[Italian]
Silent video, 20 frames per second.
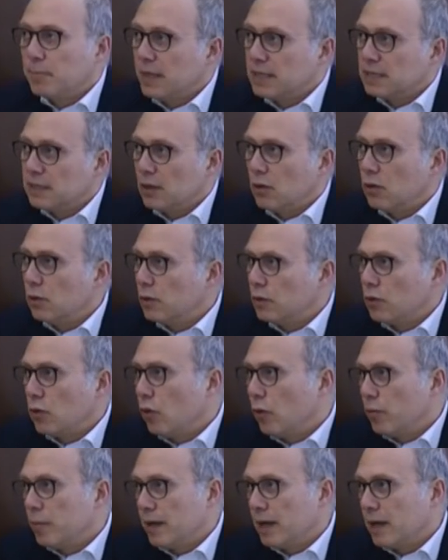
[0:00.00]
prestano la loro
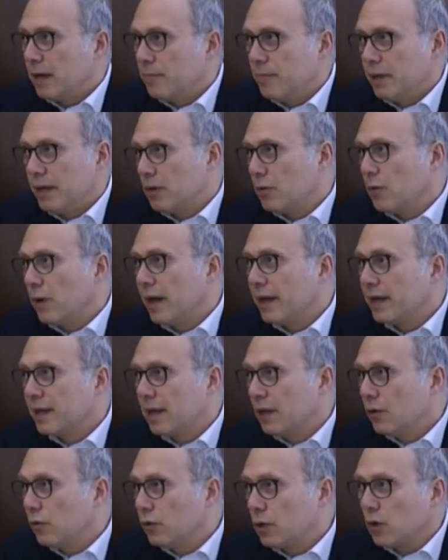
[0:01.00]
opera per
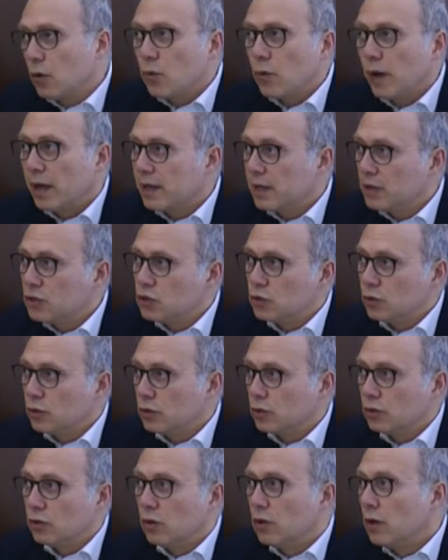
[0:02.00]
qualche ora o qualche
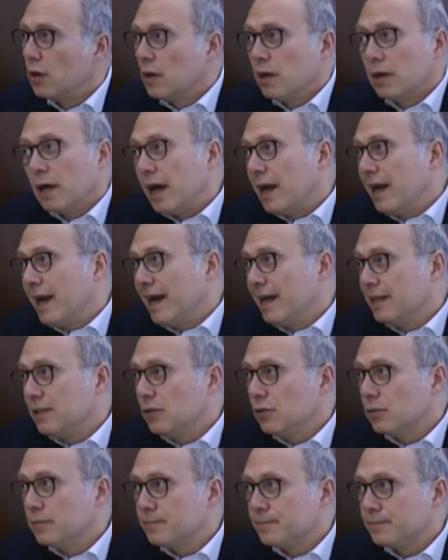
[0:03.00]
giorno
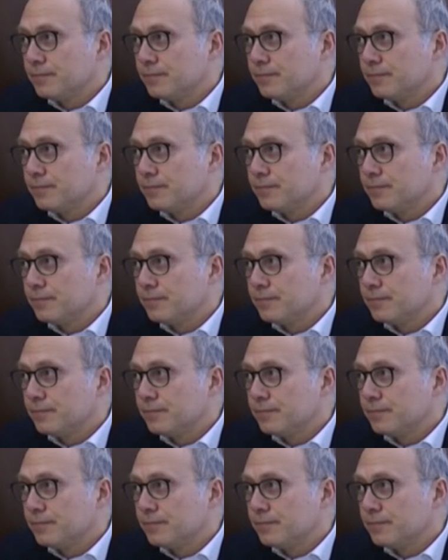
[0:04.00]
all'anno.